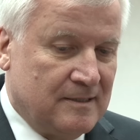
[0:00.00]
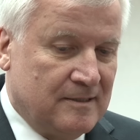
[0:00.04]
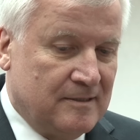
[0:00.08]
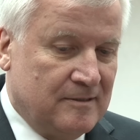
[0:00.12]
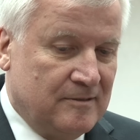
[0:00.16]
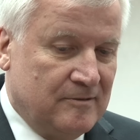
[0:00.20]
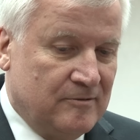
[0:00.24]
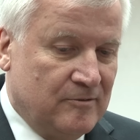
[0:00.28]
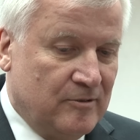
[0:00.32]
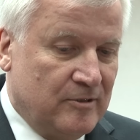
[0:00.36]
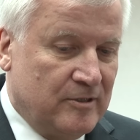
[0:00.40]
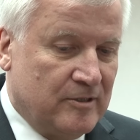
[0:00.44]

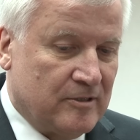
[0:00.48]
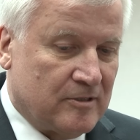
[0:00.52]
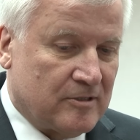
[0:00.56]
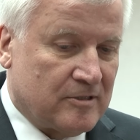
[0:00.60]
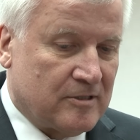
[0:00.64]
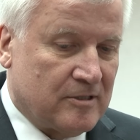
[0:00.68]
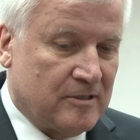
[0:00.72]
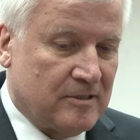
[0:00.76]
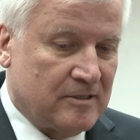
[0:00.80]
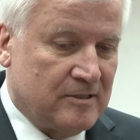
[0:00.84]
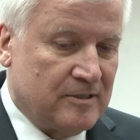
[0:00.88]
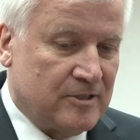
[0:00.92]
nur
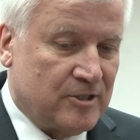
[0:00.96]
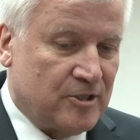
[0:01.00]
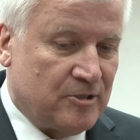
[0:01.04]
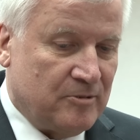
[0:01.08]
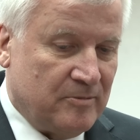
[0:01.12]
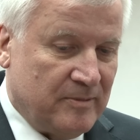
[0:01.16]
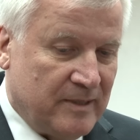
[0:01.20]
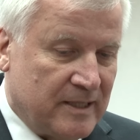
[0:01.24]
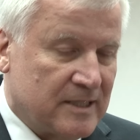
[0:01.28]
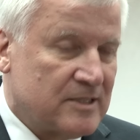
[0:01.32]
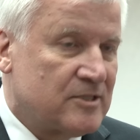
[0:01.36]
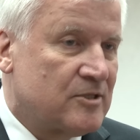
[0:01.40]
noch
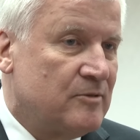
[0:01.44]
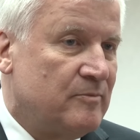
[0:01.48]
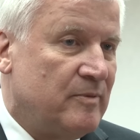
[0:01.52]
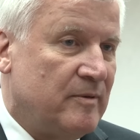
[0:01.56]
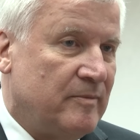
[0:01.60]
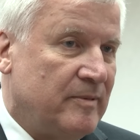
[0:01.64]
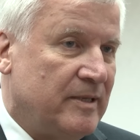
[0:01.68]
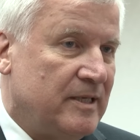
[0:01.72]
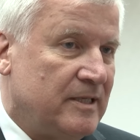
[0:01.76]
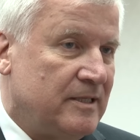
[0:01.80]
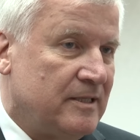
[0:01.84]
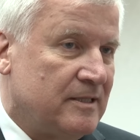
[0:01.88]
schwer zu
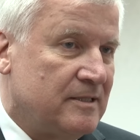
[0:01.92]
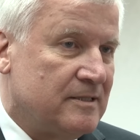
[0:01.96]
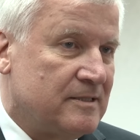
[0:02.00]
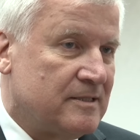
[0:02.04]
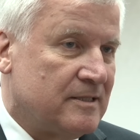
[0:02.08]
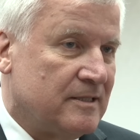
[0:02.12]
bewältigen